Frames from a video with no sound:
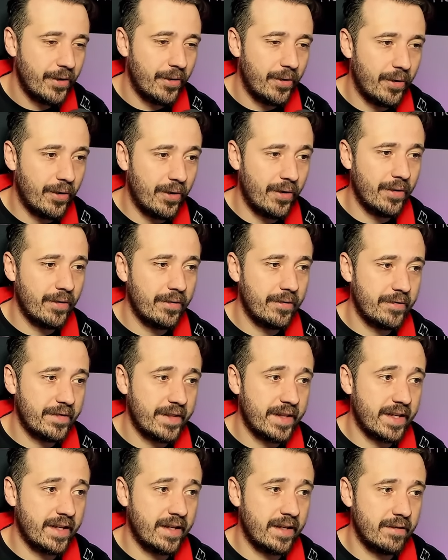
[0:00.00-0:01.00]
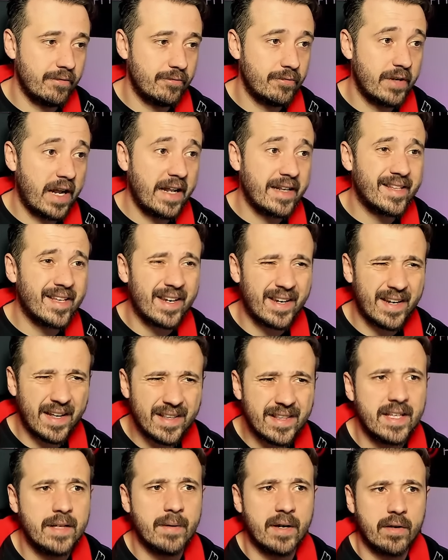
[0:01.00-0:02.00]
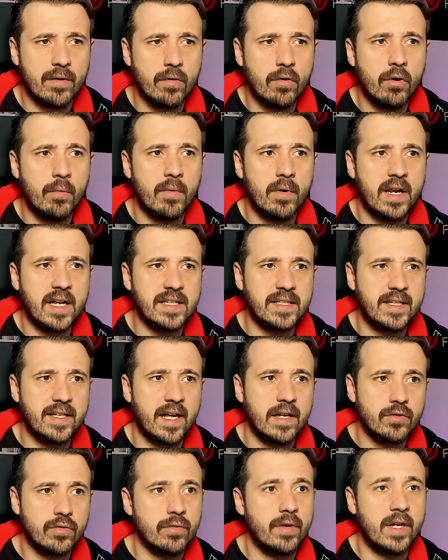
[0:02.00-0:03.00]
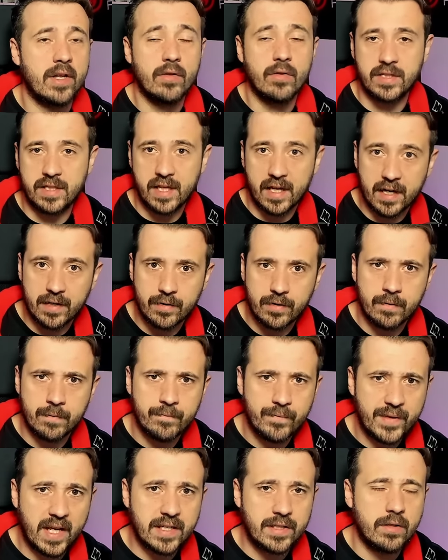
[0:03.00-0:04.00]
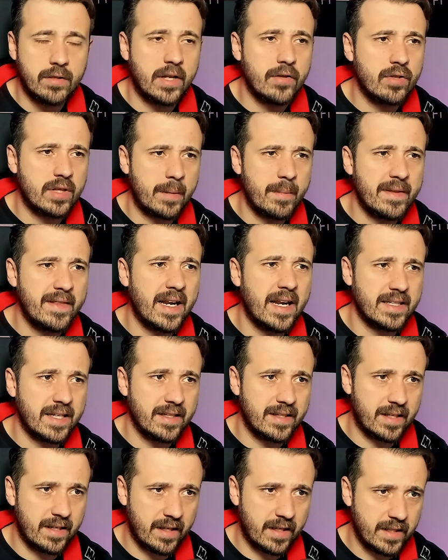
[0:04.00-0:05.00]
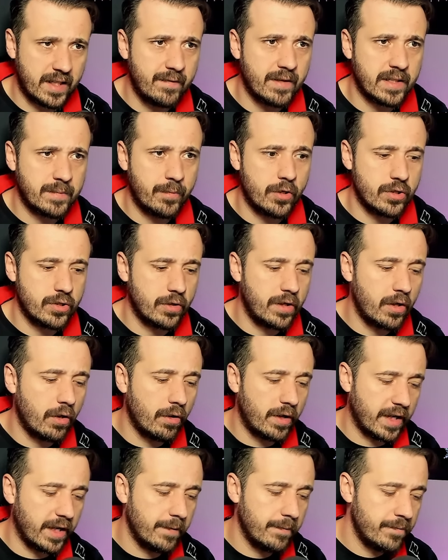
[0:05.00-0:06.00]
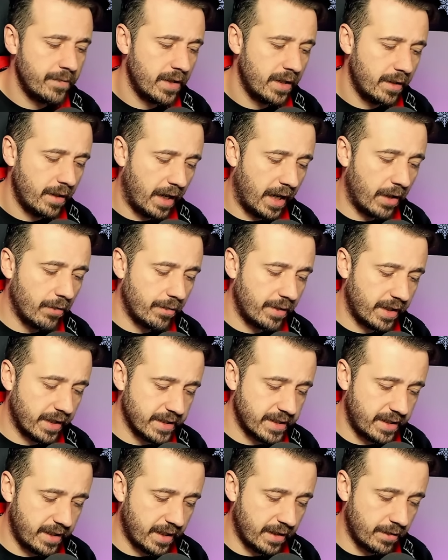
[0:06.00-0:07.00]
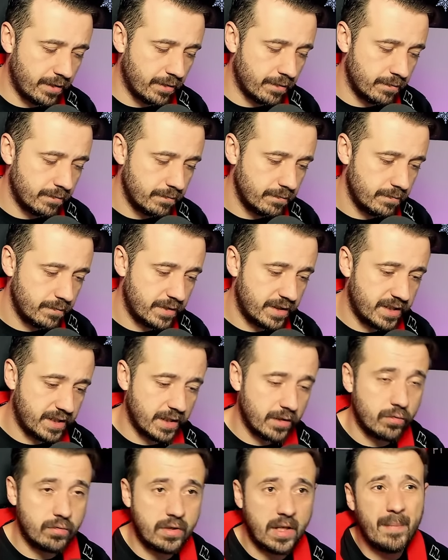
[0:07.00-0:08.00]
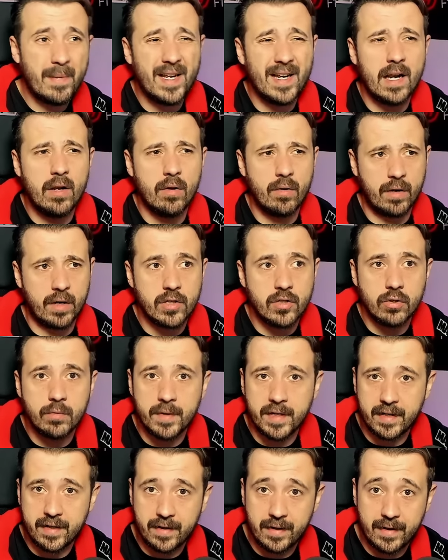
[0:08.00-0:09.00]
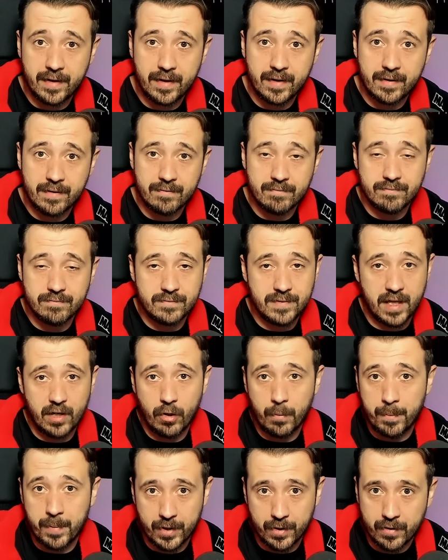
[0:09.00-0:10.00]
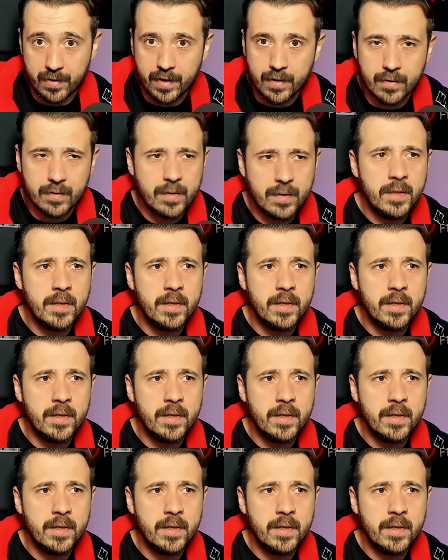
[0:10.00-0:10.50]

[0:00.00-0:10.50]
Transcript: o de una alternativa, ¿no? Como las que han surgido este año, que ha sido el año también de las alternativas. Por eso digo que, aunque este año, si tú te miras los resúmenes de los periódicos,